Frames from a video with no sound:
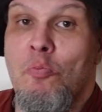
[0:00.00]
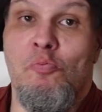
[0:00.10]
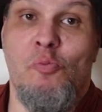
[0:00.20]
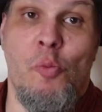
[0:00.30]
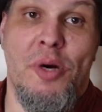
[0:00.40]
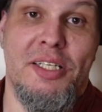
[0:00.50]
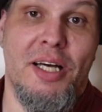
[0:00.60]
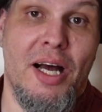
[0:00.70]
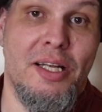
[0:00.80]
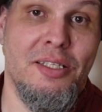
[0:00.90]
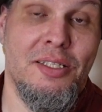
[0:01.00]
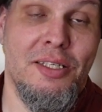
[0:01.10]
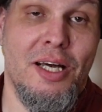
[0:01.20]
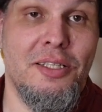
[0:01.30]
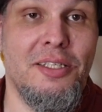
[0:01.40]
Momentan
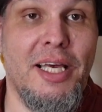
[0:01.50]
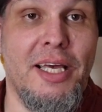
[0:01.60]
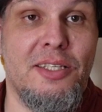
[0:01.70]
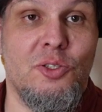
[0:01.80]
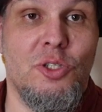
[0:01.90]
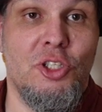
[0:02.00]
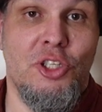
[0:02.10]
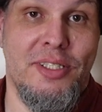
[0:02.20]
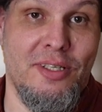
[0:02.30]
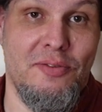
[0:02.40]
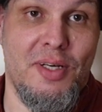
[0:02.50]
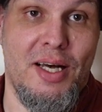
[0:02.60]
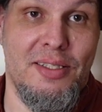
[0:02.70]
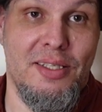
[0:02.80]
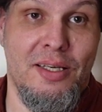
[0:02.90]
hat er eher so eine
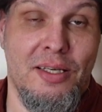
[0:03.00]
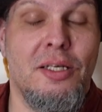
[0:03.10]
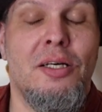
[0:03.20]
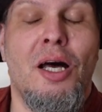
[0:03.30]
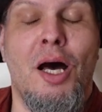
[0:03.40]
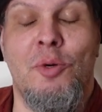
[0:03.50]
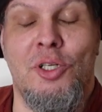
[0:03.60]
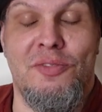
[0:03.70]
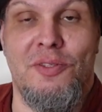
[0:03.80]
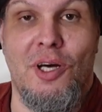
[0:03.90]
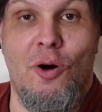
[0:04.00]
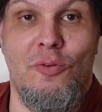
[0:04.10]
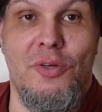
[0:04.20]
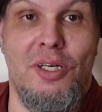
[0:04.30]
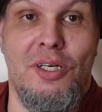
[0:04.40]
Schisserphase, aber das wird
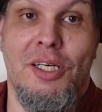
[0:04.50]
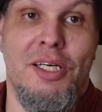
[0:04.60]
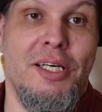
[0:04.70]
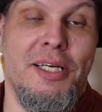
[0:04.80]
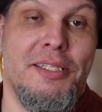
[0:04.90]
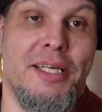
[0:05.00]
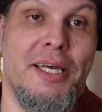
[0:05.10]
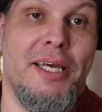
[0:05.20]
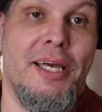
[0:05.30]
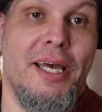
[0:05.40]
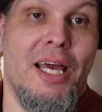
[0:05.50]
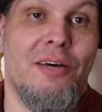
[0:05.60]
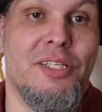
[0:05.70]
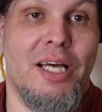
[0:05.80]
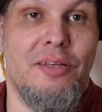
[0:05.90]
auch wieder. Ich denke,
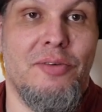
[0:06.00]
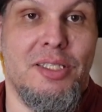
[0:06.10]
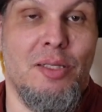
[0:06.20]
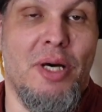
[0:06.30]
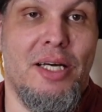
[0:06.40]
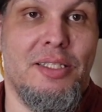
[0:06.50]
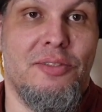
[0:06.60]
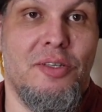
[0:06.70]
er wird einfach die Märkte